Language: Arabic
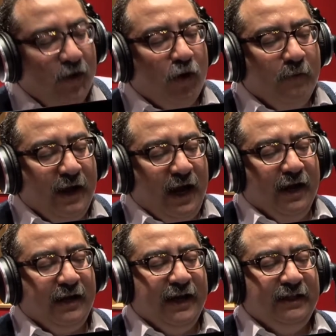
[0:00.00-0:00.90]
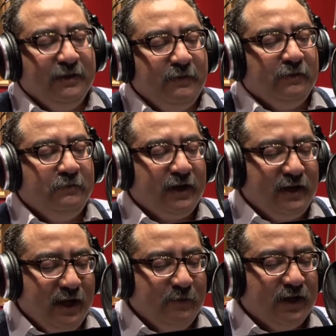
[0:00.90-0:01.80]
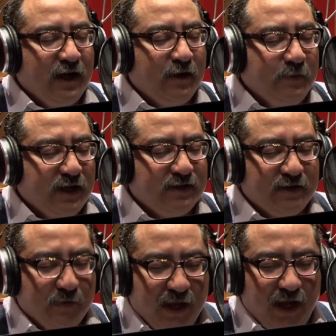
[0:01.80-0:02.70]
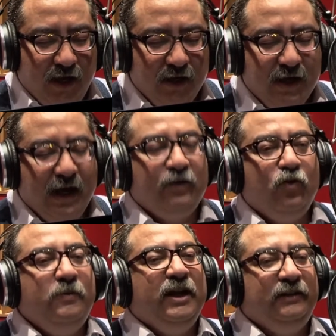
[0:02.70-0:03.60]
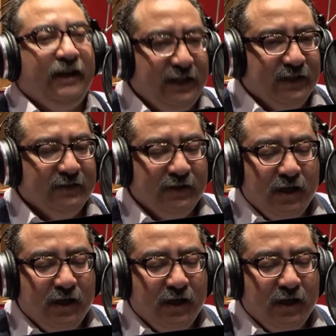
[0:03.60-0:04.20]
ومع خاتمة برنامج أخبار الصباح الجملة التالية